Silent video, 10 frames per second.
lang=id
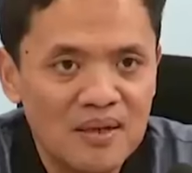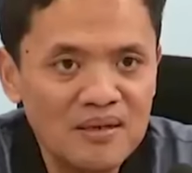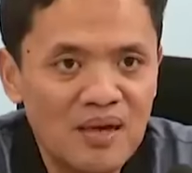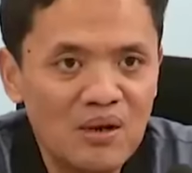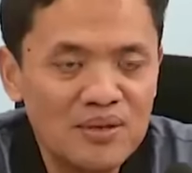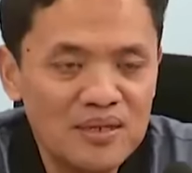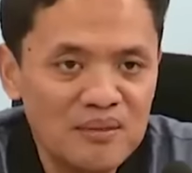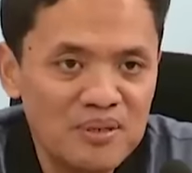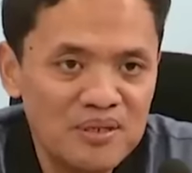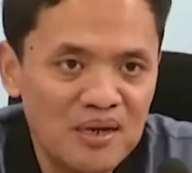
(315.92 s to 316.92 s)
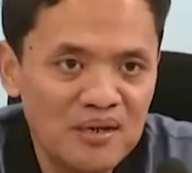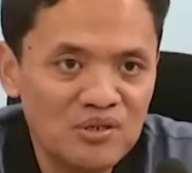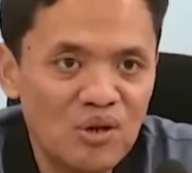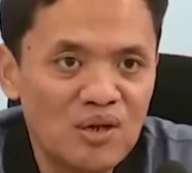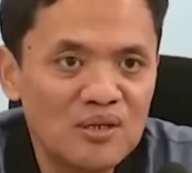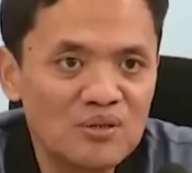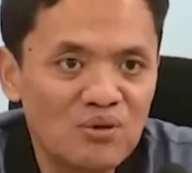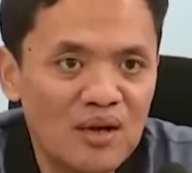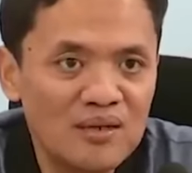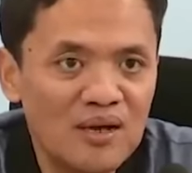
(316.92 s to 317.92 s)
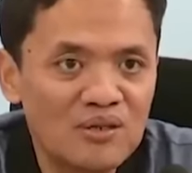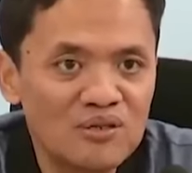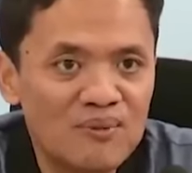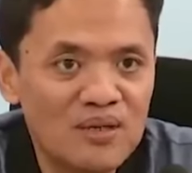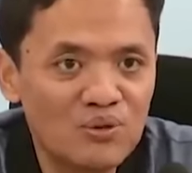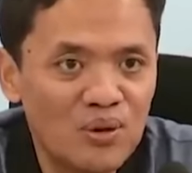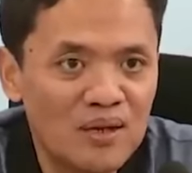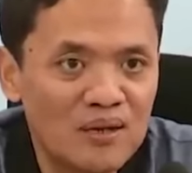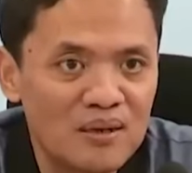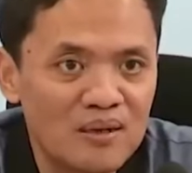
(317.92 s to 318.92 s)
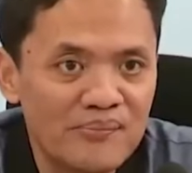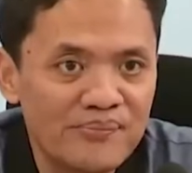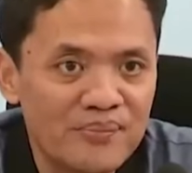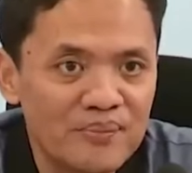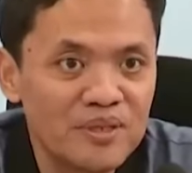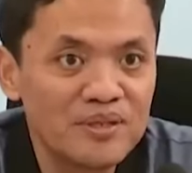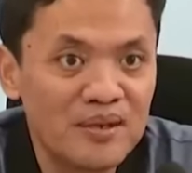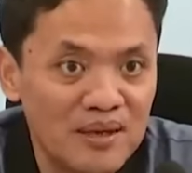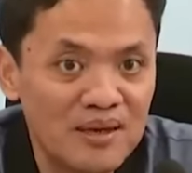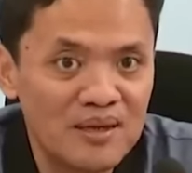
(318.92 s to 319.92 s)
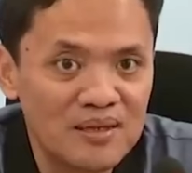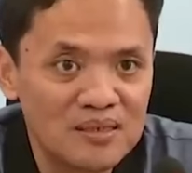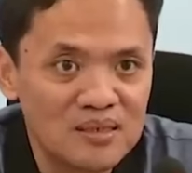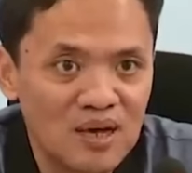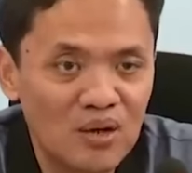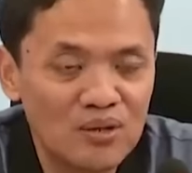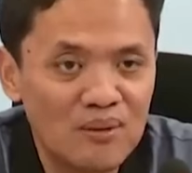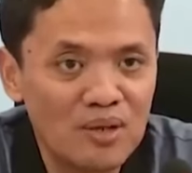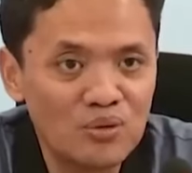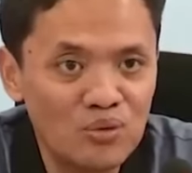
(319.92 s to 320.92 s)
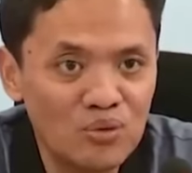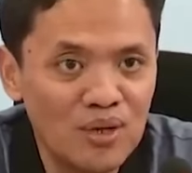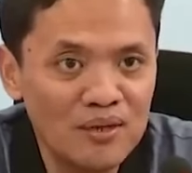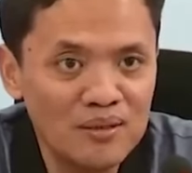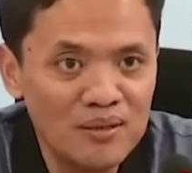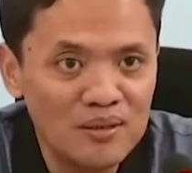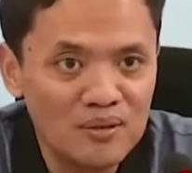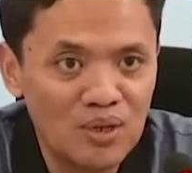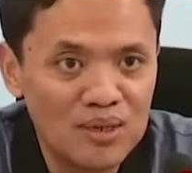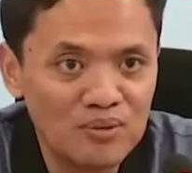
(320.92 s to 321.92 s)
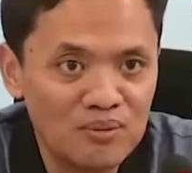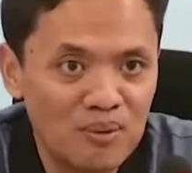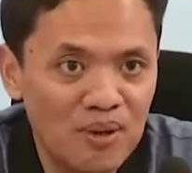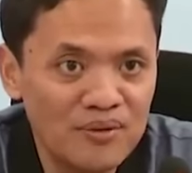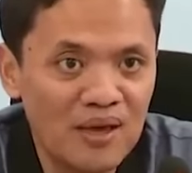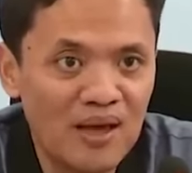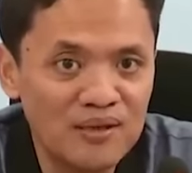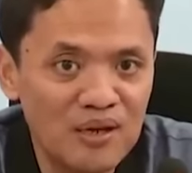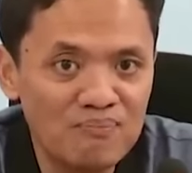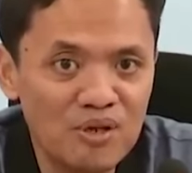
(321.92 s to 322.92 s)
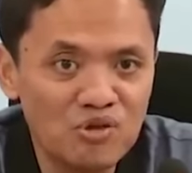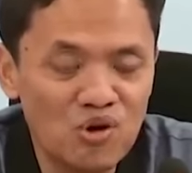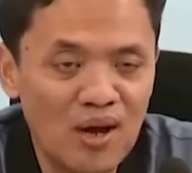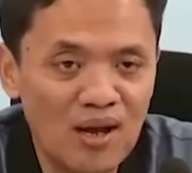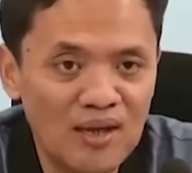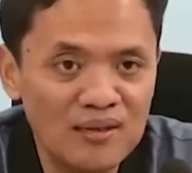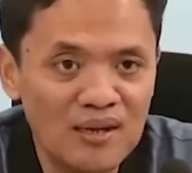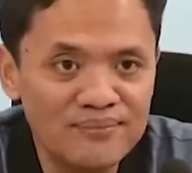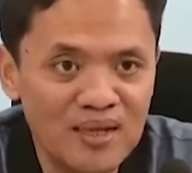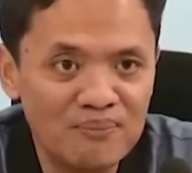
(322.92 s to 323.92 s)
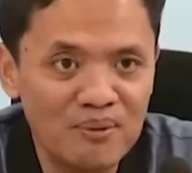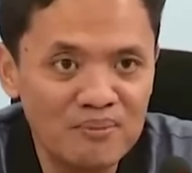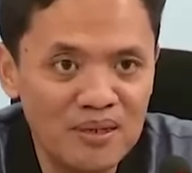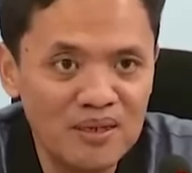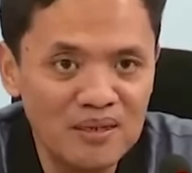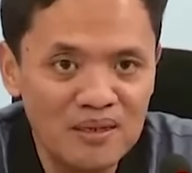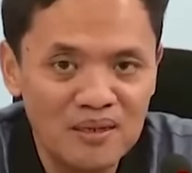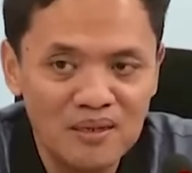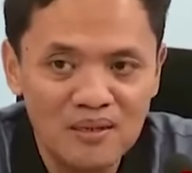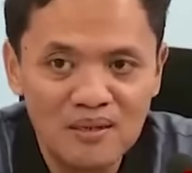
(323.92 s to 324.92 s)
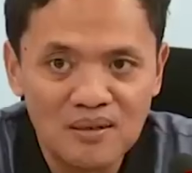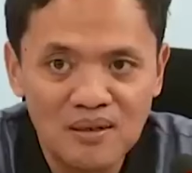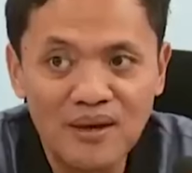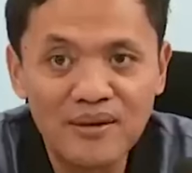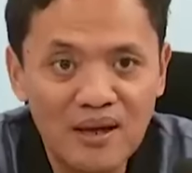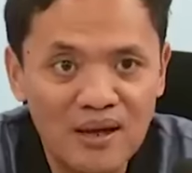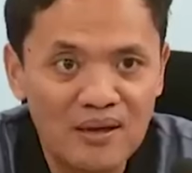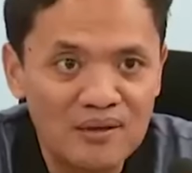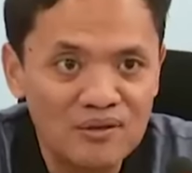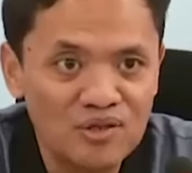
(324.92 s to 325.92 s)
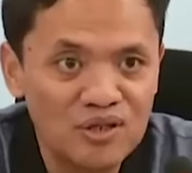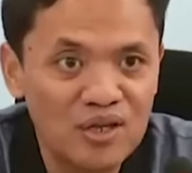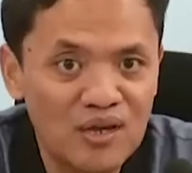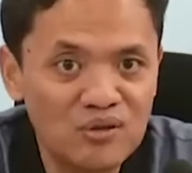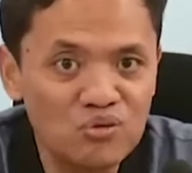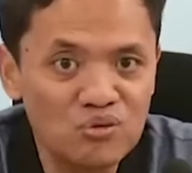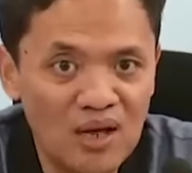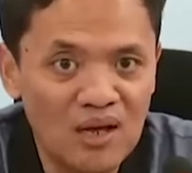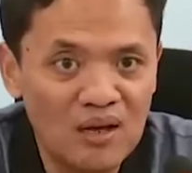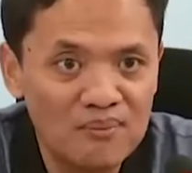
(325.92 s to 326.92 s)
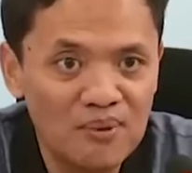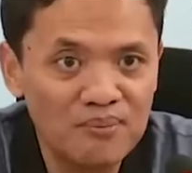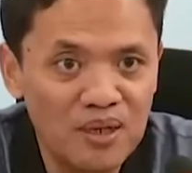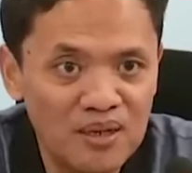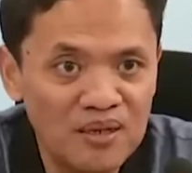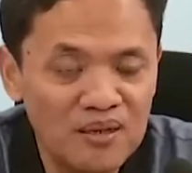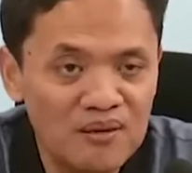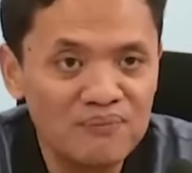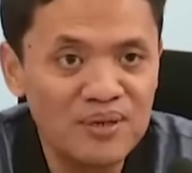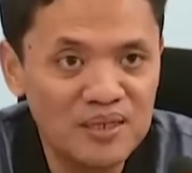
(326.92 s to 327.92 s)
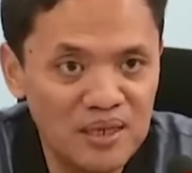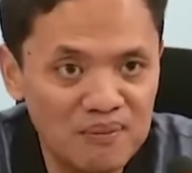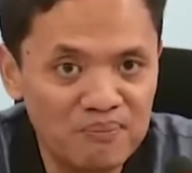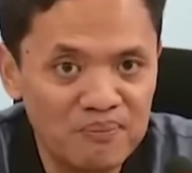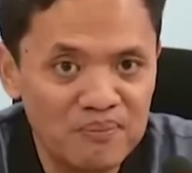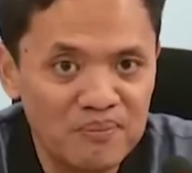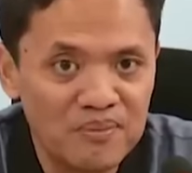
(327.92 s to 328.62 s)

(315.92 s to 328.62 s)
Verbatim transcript: Kan kalau kita bicara soal kecurangan harus faktual. Misalnya, kalau zaman dulu kan 2019 ada persoalan daftar pemilih ganda sekian juta pemilih fiktif.